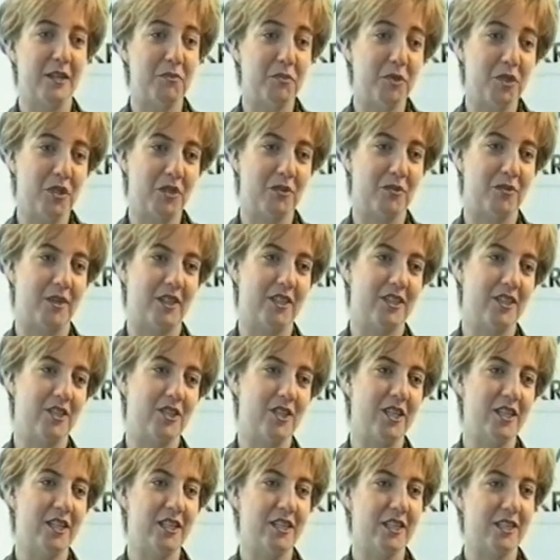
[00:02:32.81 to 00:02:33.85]
na przykład,
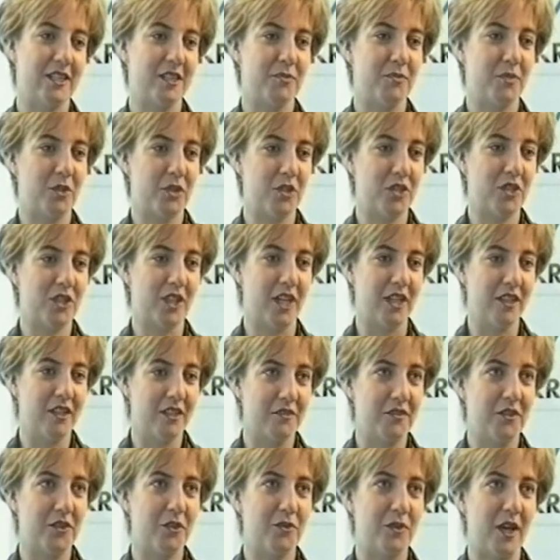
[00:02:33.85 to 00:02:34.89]
jeżeli jest pożyczka
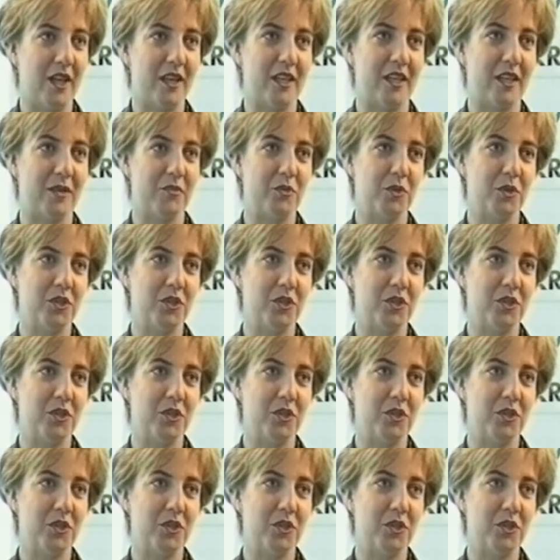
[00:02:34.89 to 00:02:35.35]
indywidualna,